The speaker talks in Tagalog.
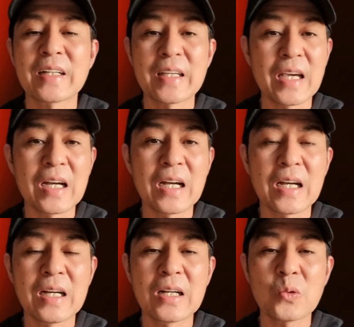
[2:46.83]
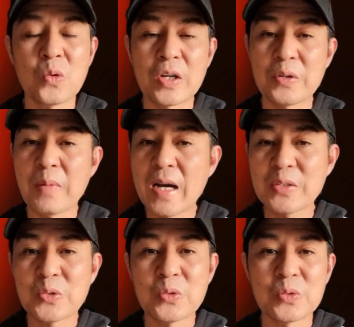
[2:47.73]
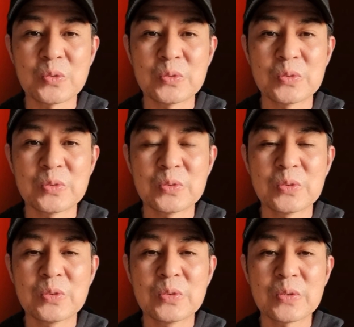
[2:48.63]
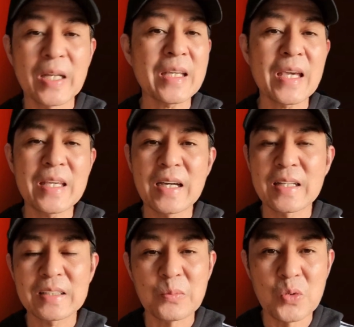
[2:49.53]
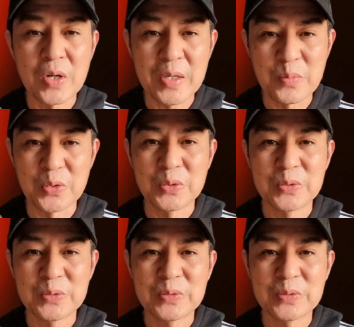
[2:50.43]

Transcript: Kaya kung ano man yung nangyayari sa buhay mo,